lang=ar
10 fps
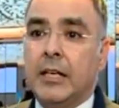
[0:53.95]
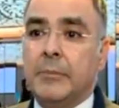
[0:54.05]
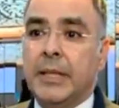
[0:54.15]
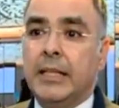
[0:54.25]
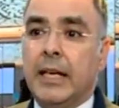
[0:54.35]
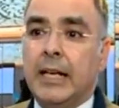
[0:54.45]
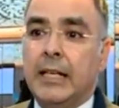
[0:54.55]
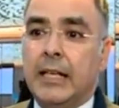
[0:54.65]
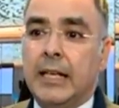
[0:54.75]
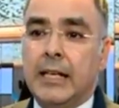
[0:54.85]

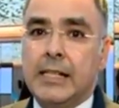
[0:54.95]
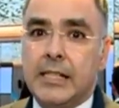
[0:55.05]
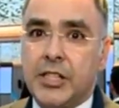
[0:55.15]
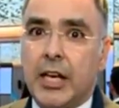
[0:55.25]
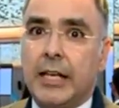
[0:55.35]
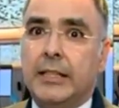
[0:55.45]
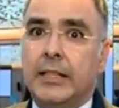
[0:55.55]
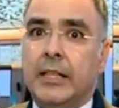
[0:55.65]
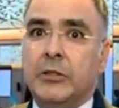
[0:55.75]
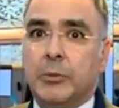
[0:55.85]

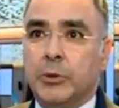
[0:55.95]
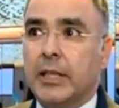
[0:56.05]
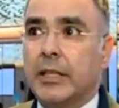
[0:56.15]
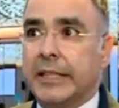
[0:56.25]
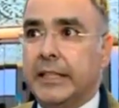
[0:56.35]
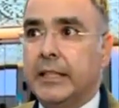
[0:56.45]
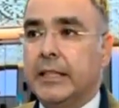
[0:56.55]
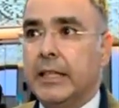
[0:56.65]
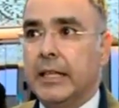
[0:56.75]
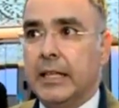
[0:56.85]
بالاستشاريين
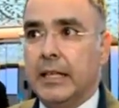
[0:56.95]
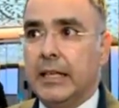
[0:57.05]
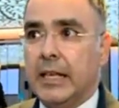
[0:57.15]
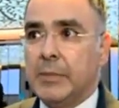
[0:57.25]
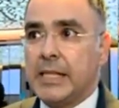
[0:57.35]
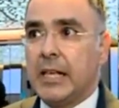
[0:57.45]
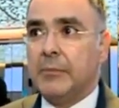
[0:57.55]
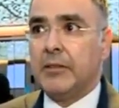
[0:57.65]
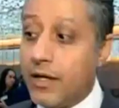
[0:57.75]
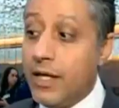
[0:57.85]
والمدققين آه، للمستقبل